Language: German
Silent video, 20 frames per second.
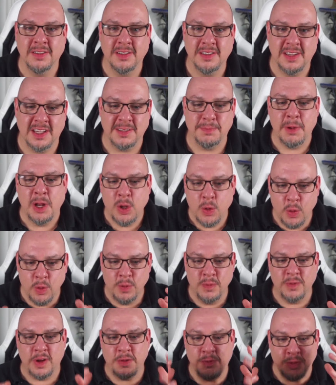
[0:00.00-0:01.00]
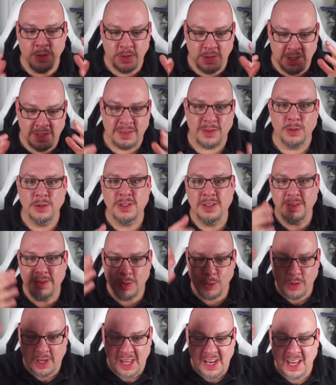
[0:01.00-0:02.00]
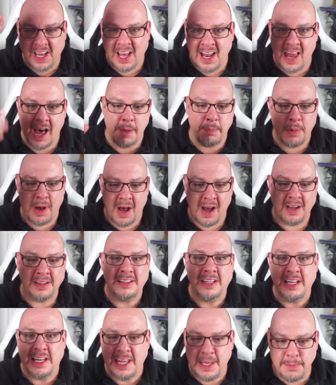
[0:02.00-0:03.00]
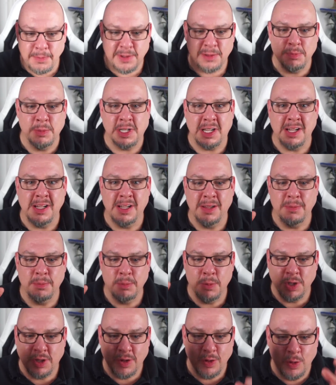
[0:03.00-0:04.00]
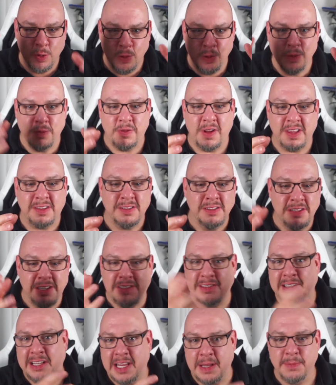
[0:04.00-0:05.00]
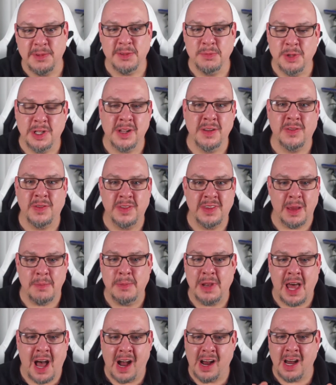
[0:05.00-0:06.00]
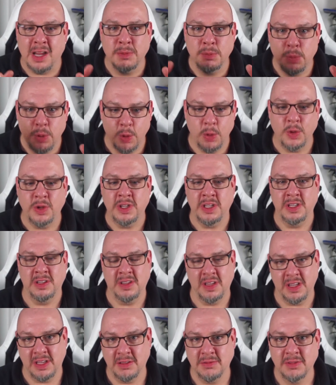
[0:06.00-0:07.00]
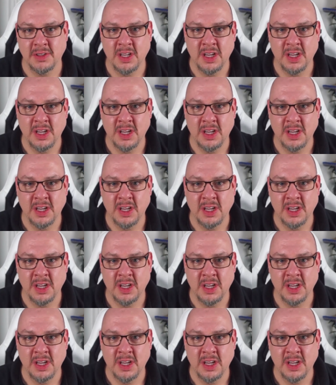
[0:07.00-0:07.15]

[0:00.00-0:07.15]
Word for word: dass man irgendwann für sich so, so generell abhakt, Lebensmittel mit irgendwelchen Nicht-Lebensmitteln zusammenlagern, blöde Idee.